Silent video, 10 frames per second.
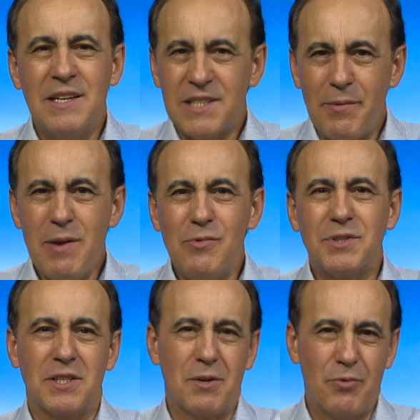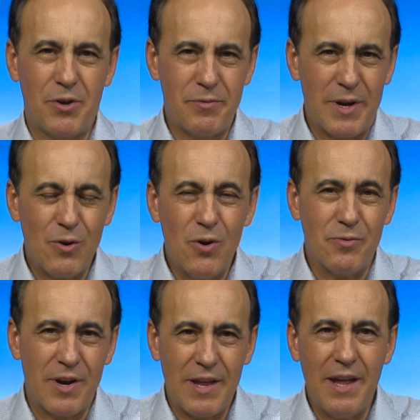Sabemos que se puede vivir
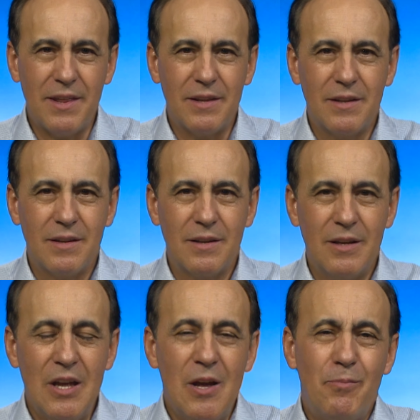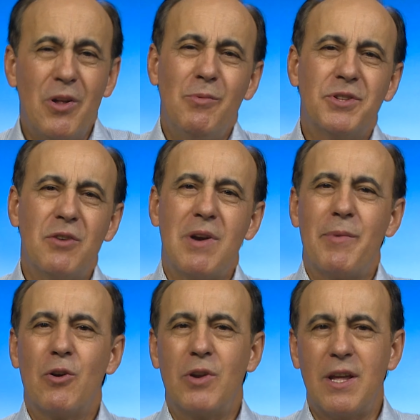mejor, ¿verdad? Podemos tener una
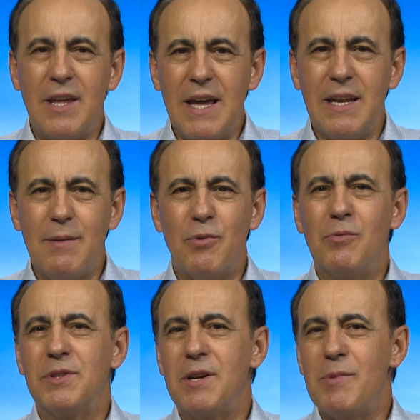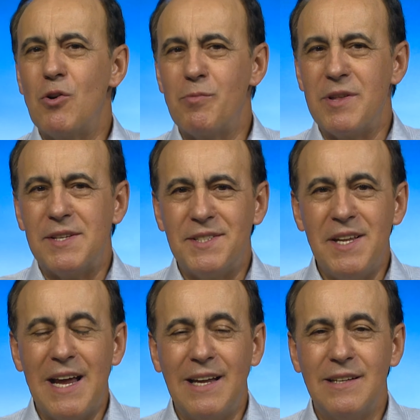mejor higiene, podemos tener mejor
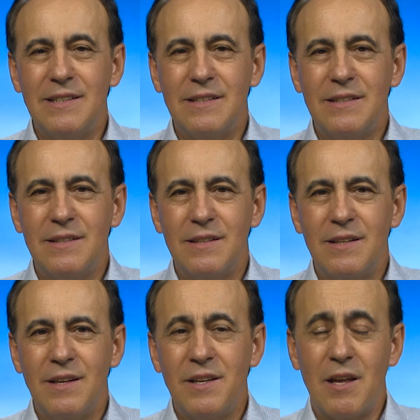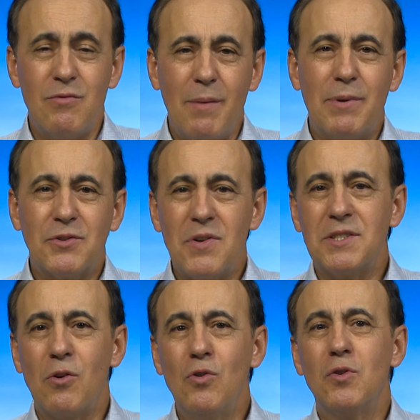medicina. Y algunas
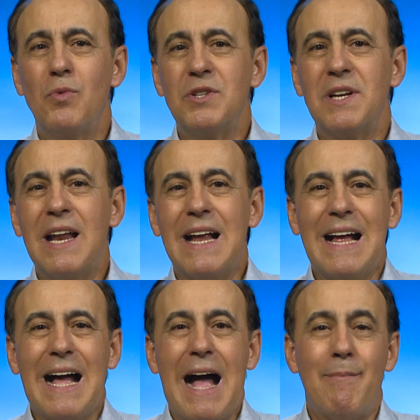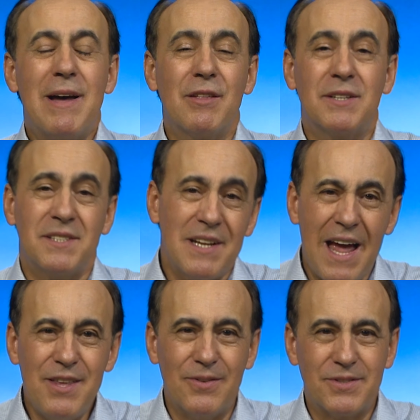personas incluso pueden llegar a más de 100
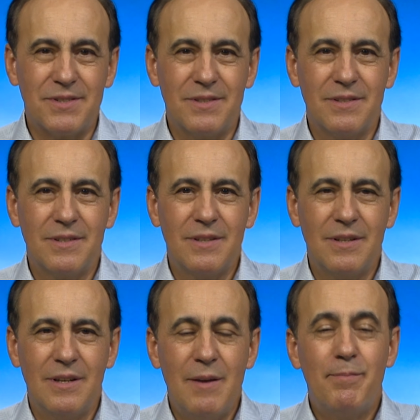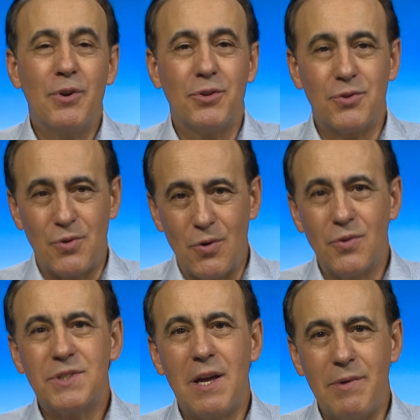años. Pero
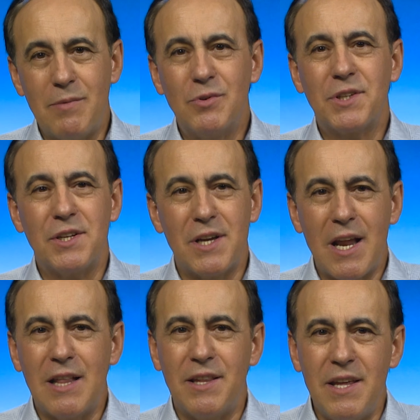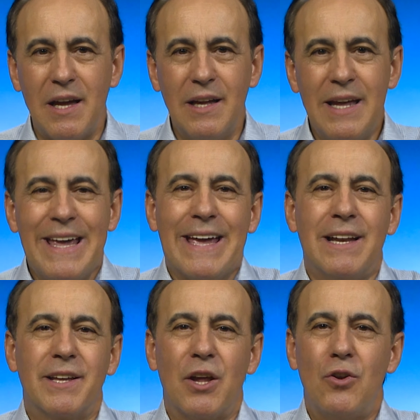todos sabemos que llegará el día en
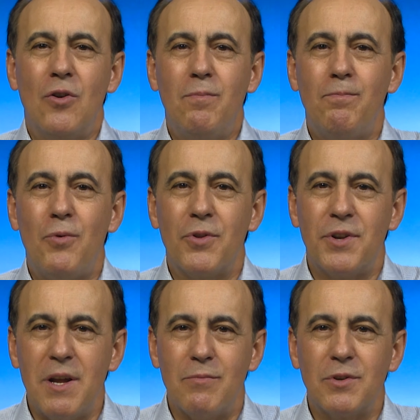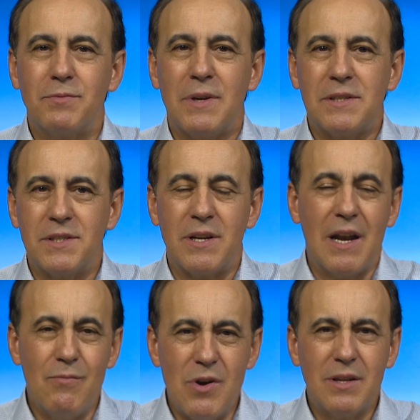el que no podremos vencer a
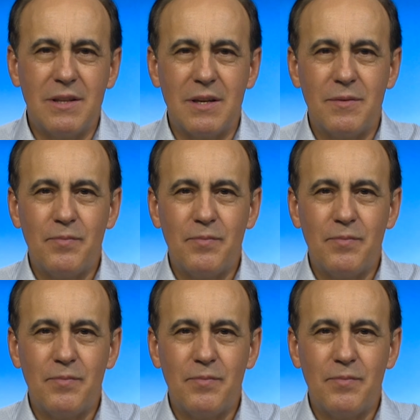la muerte.